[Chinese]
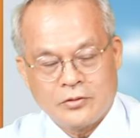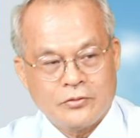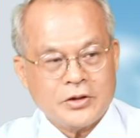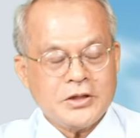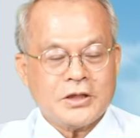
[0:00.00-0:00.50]

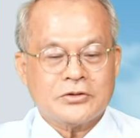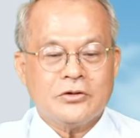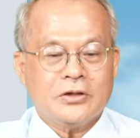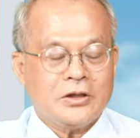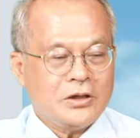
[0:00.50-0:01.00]
我跟你讲
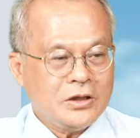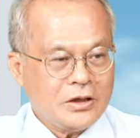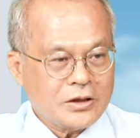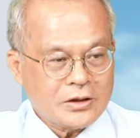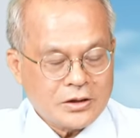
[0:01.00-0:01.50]
说，
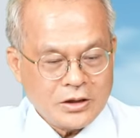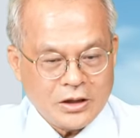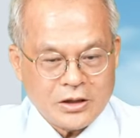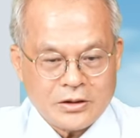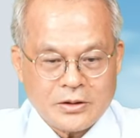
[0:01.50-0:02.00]
地
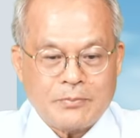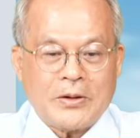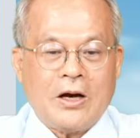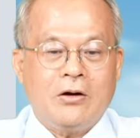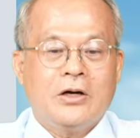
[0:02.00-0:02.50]
地地
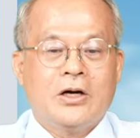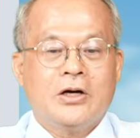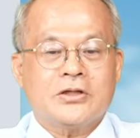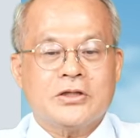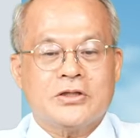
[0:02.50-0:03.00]
标
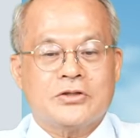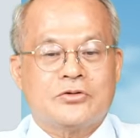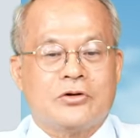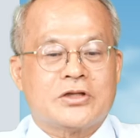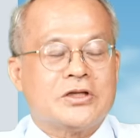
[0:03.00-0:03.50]
何处是
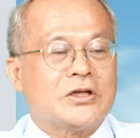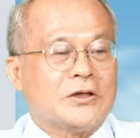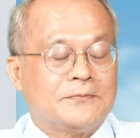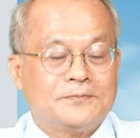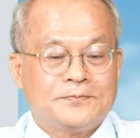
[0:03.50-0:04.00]
中极底？